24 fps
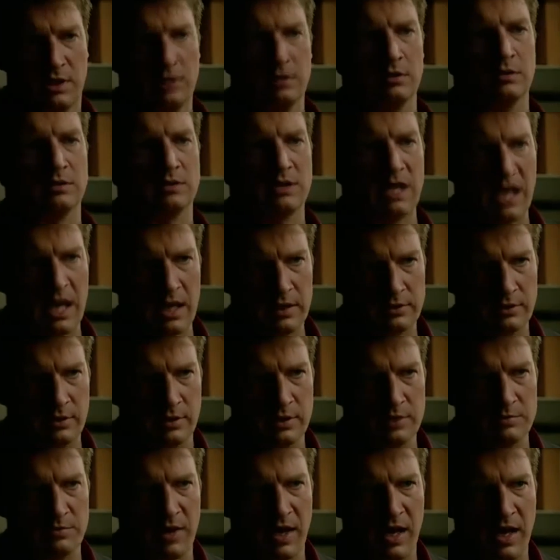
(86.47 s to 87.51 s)
un complice che
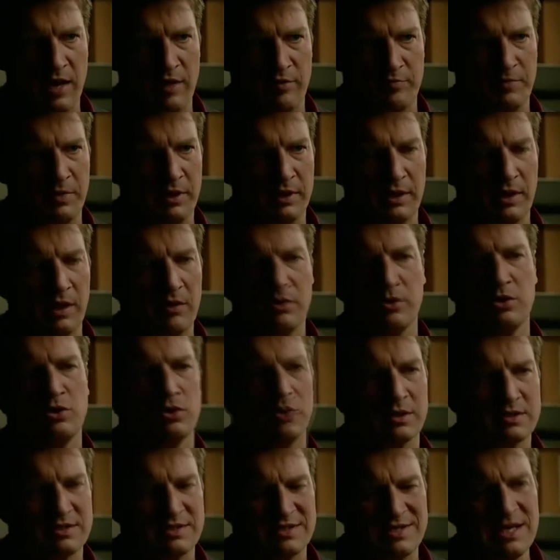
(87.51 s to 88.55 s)
agisca in sua vece.
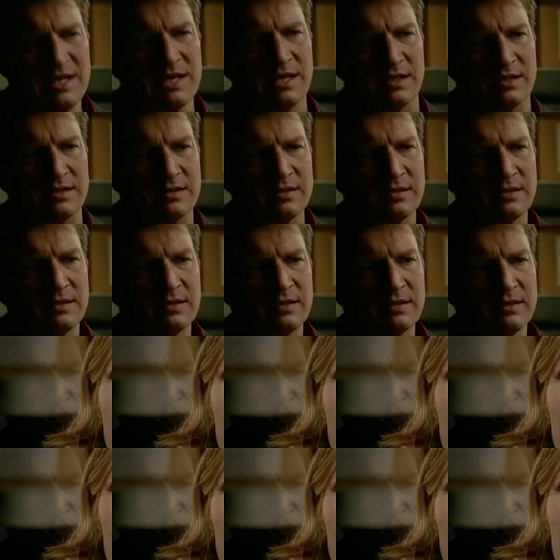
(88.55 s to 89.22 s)
Andiamo, non lo vedi?